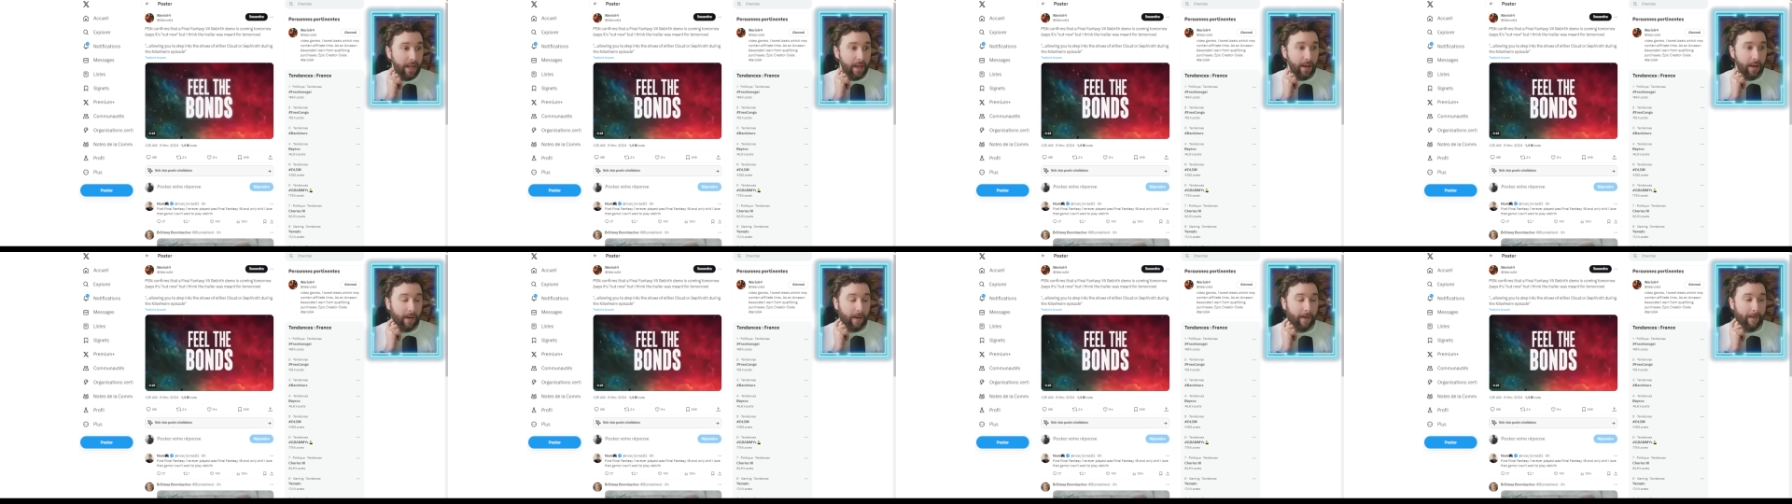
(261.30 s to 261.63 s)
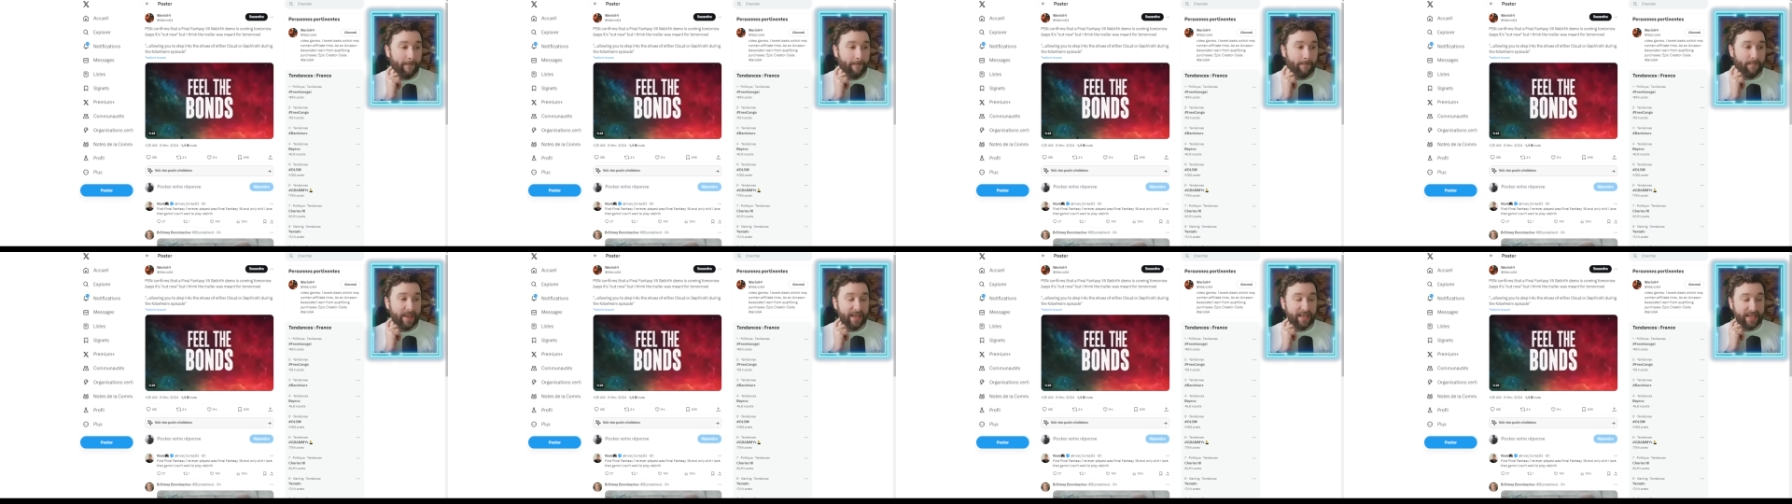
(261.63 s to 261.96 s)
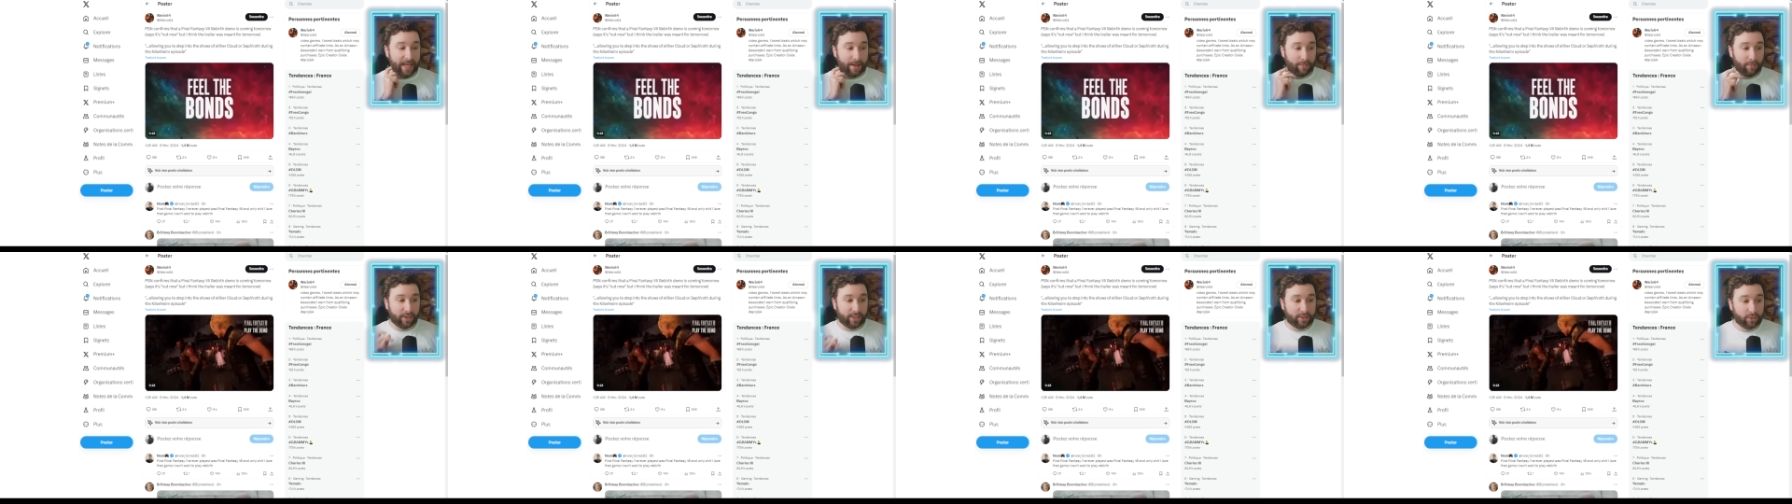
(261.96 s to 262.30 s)
euh, mais
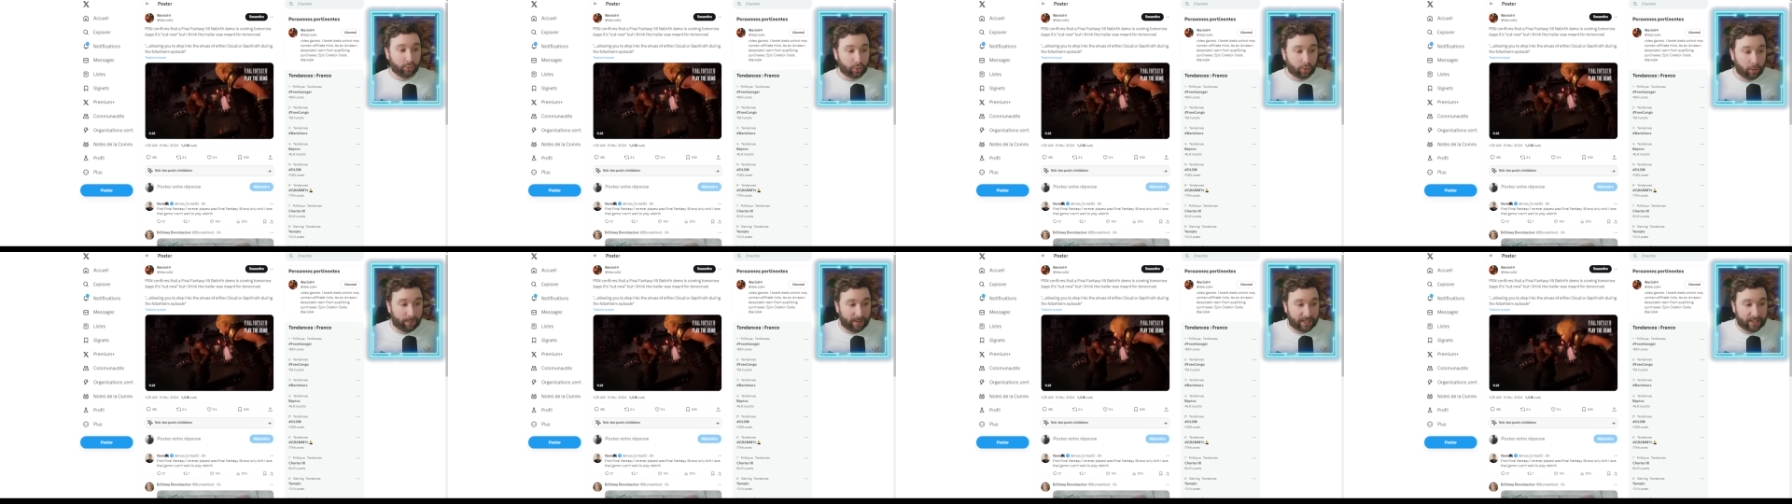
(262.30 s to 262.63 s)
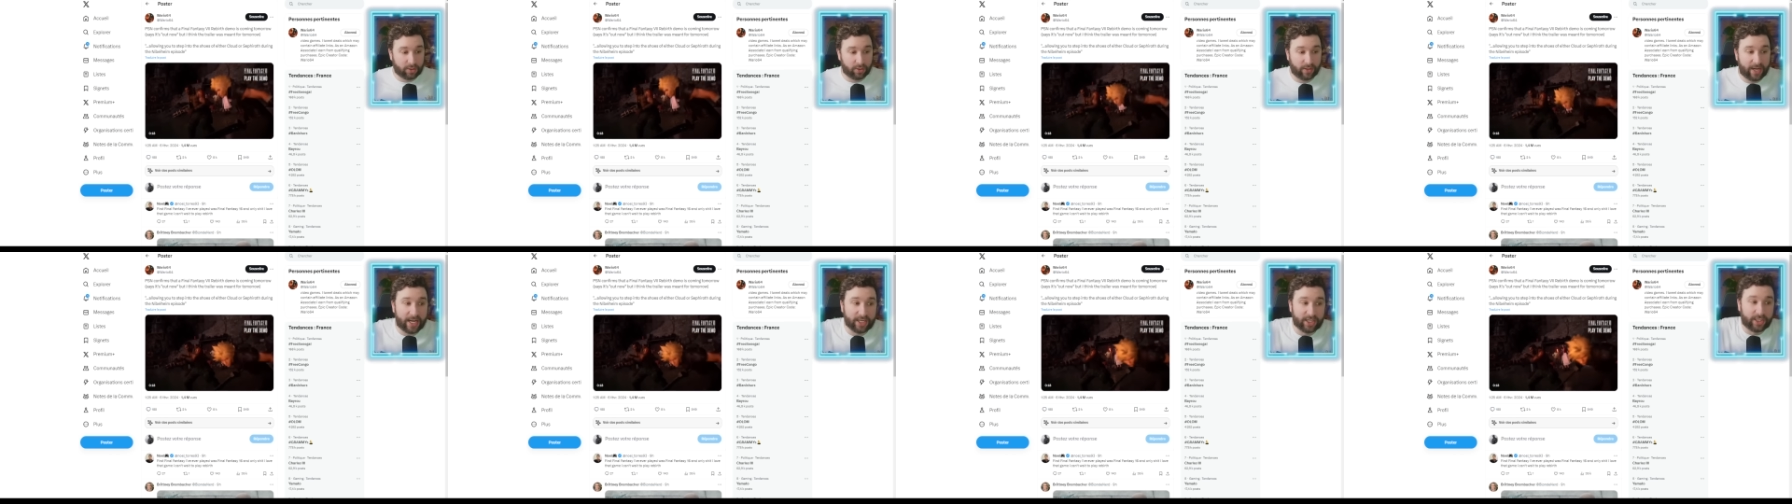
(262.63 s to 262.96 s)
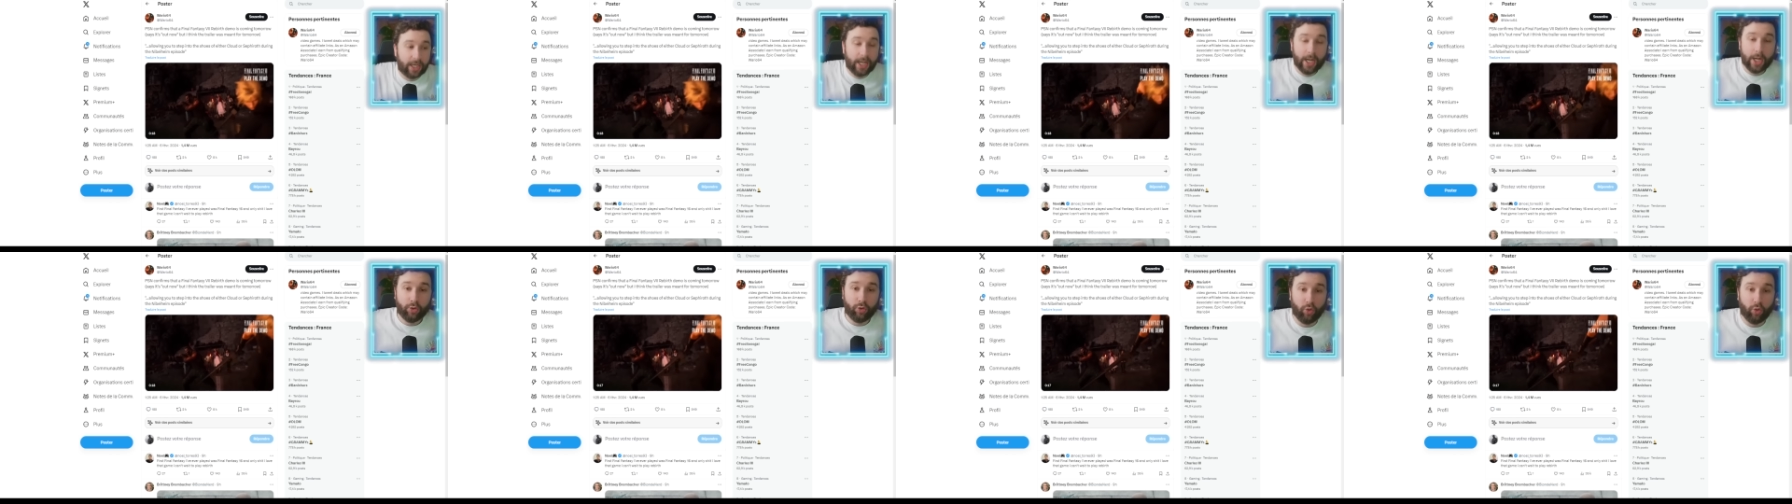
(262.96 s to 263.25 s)
également les autres personnages.